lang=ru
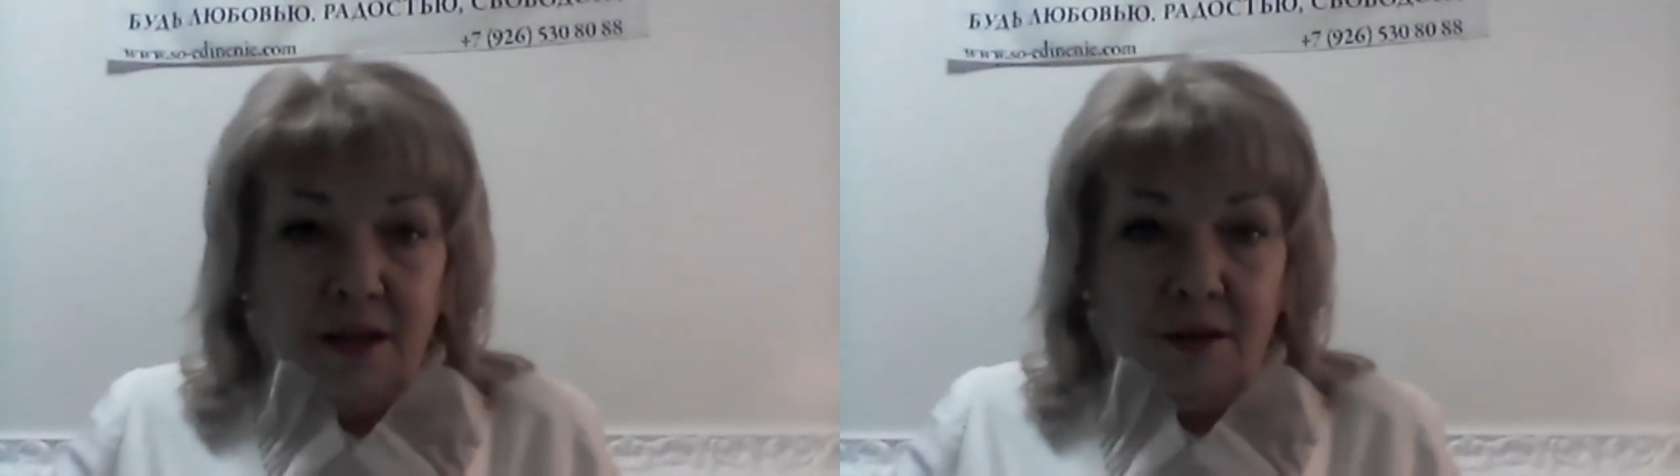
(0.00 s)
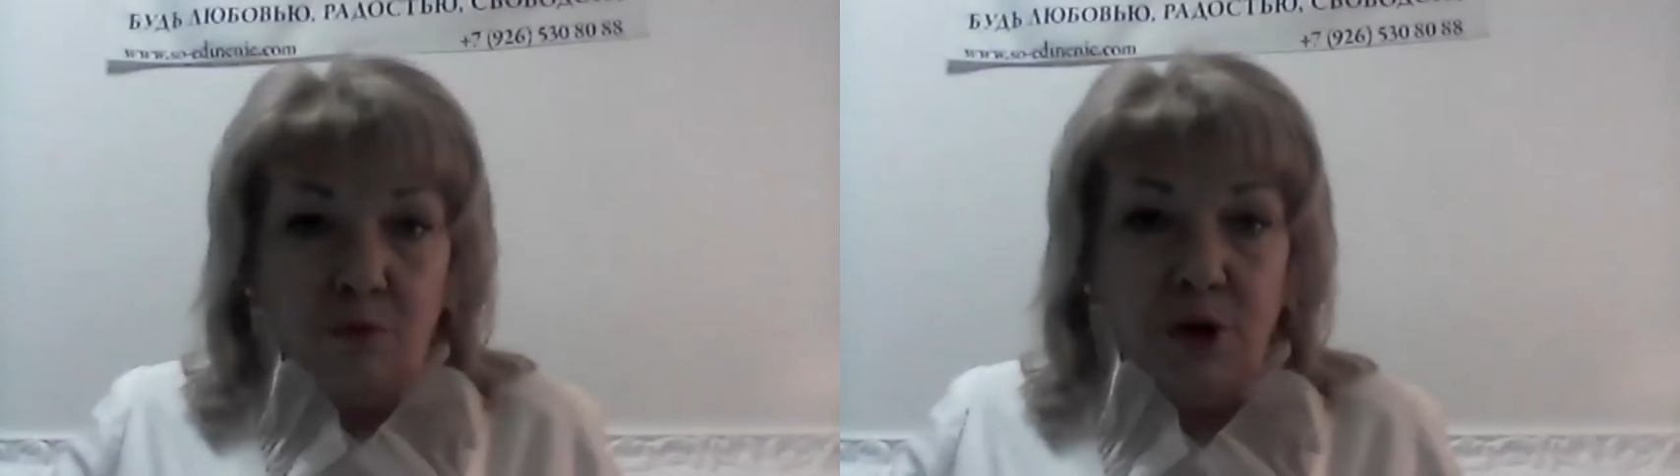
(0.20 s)

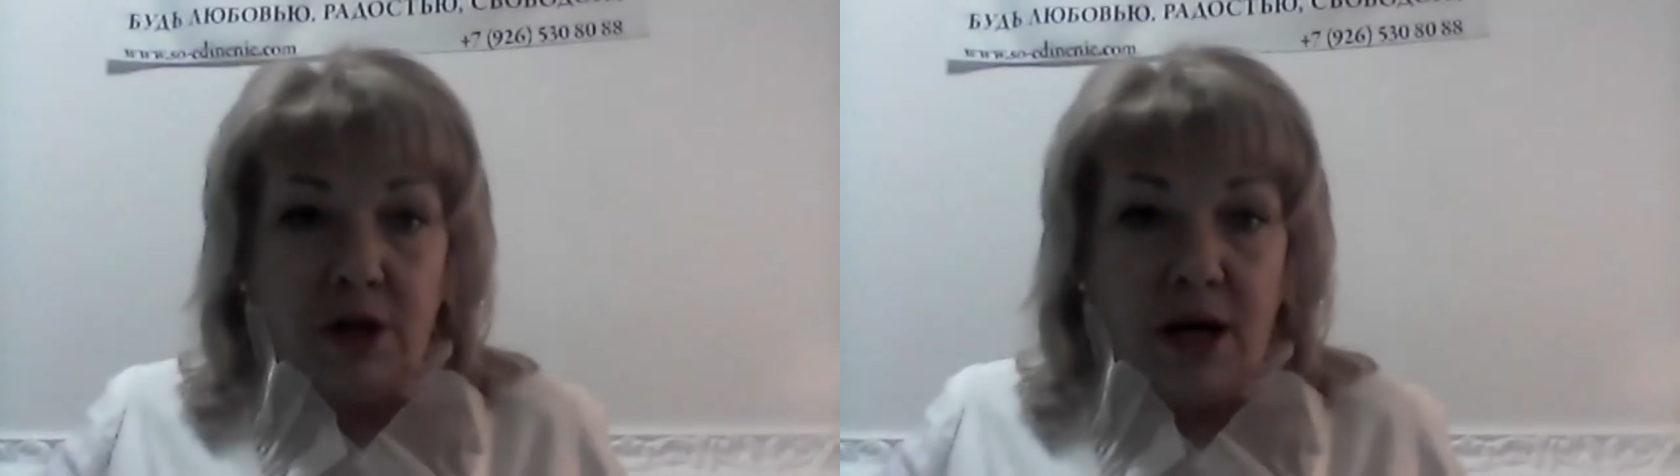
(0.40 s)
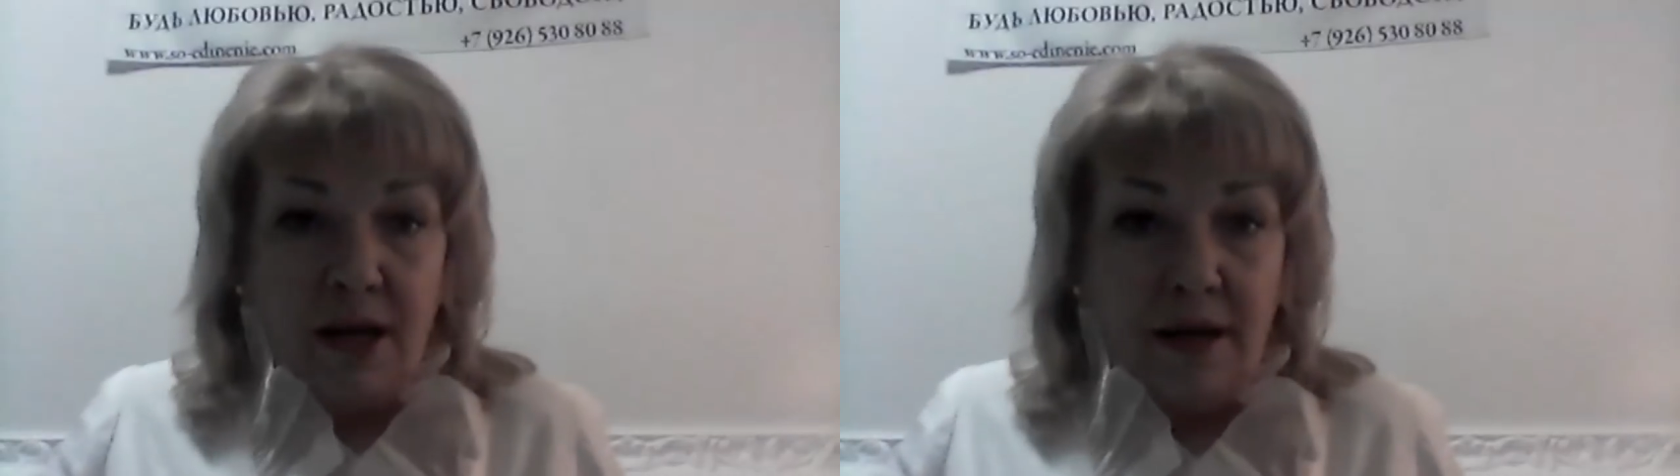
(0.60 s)

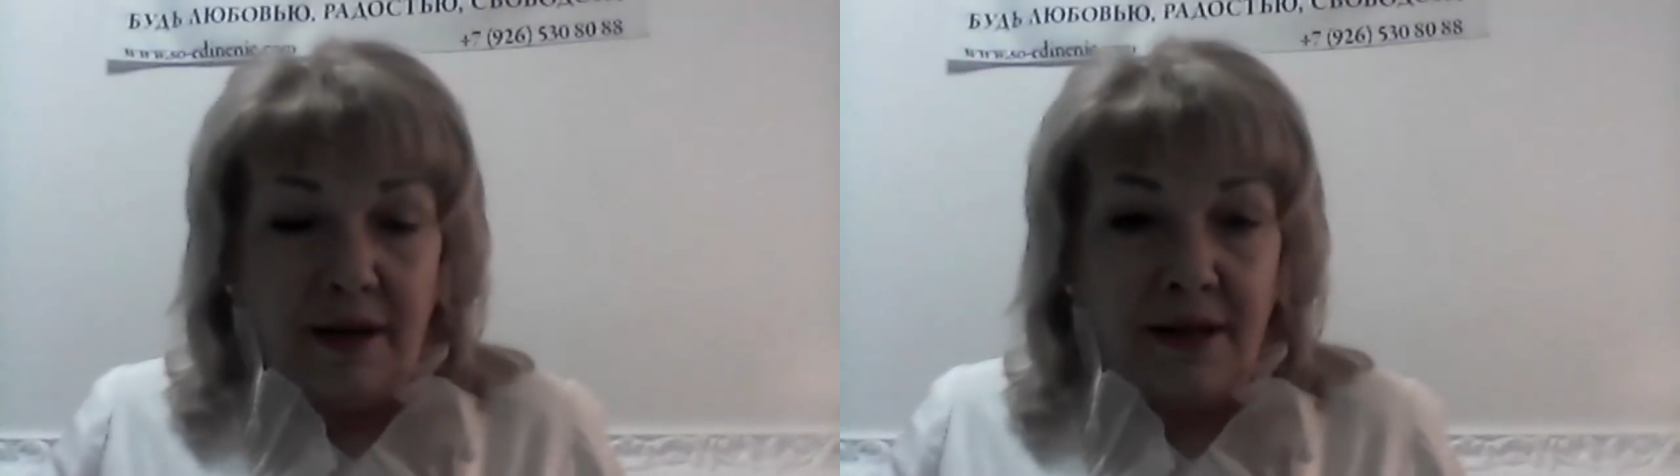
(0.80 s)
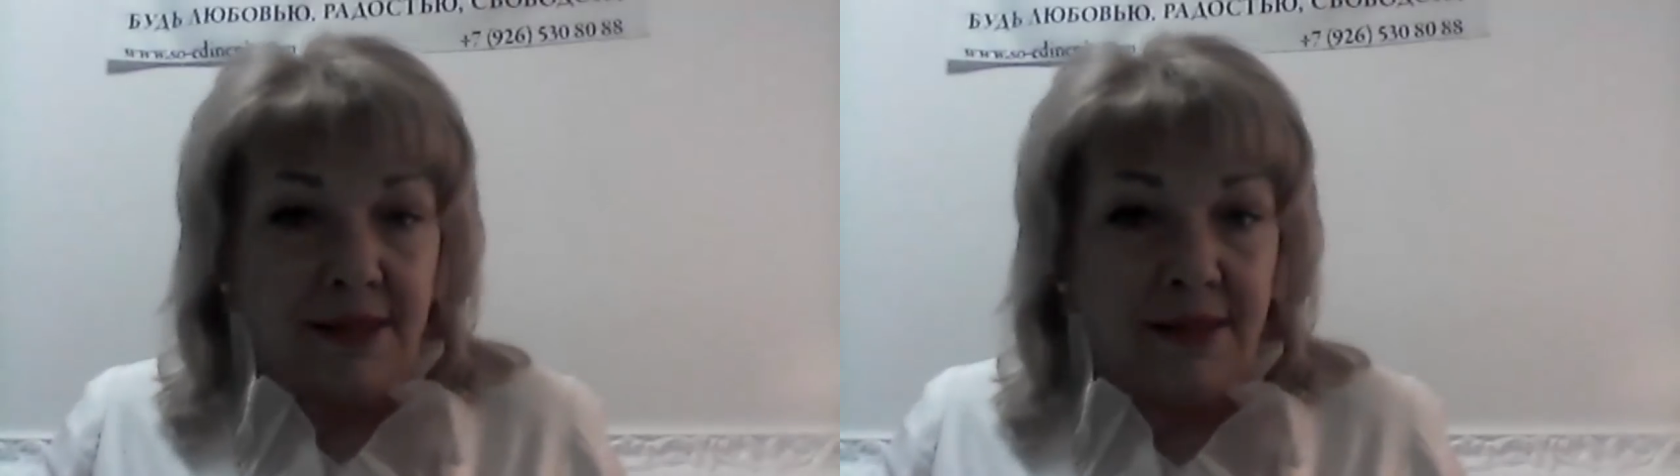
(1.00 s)
уникально,
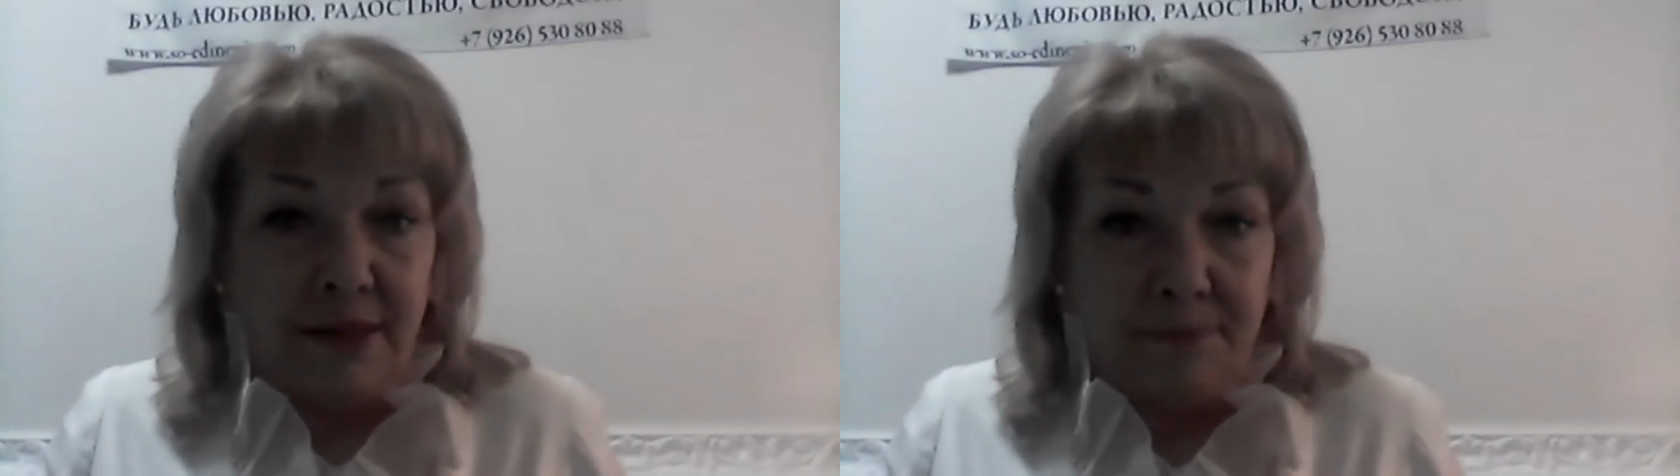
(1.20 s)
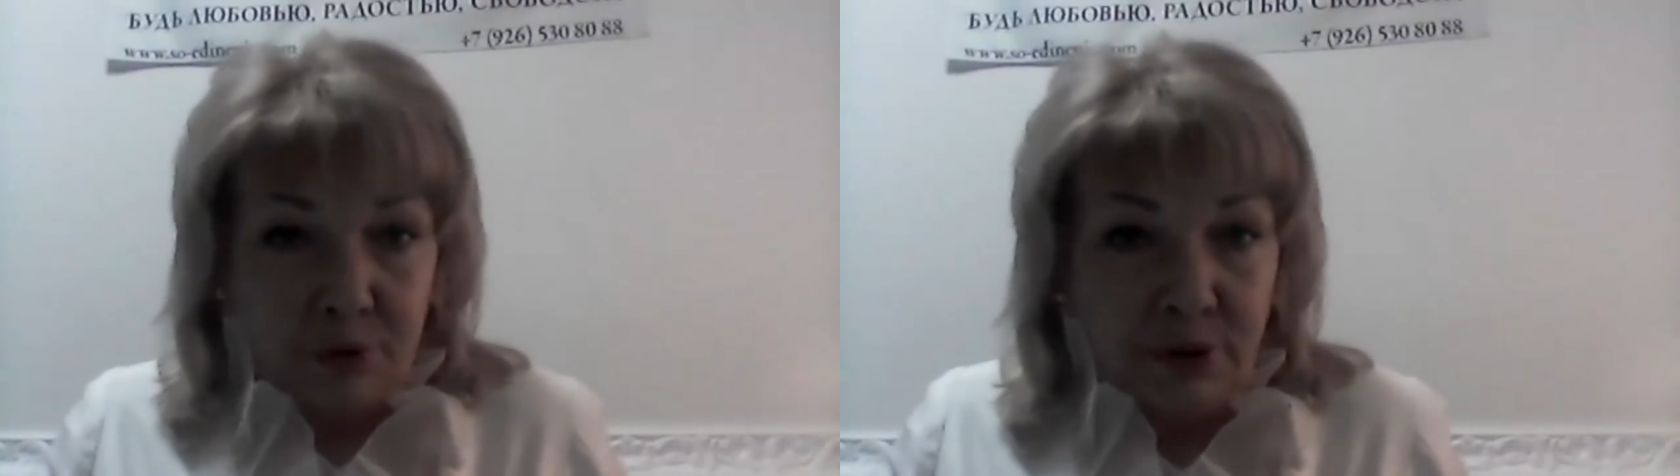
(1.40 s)

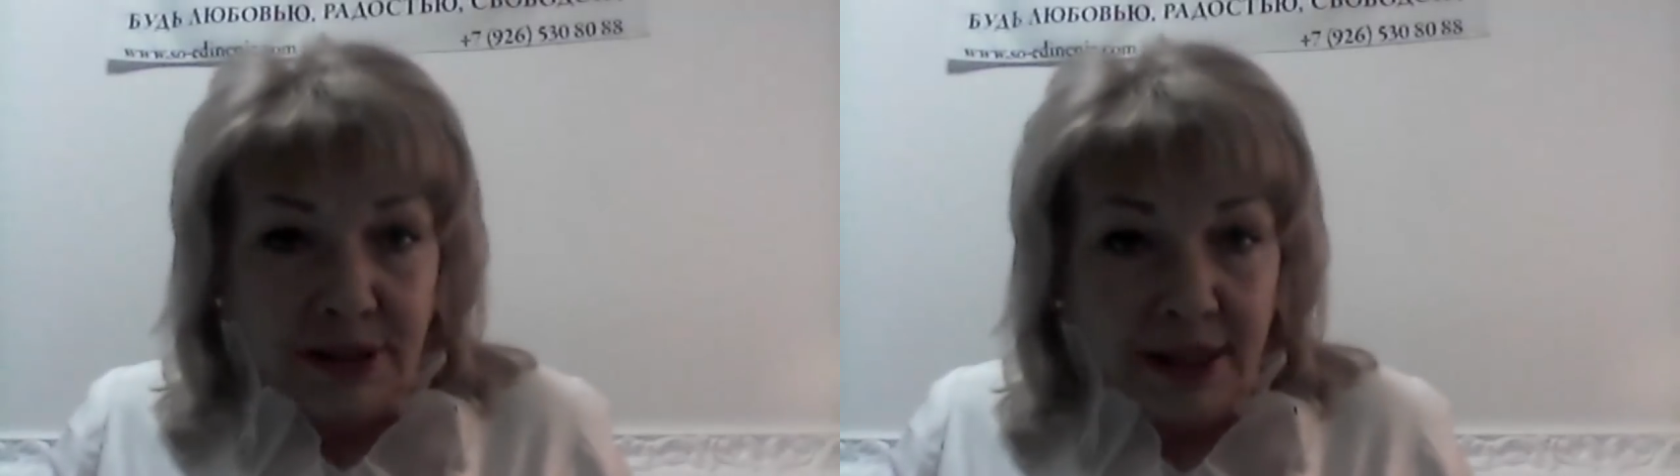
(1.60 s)
если будет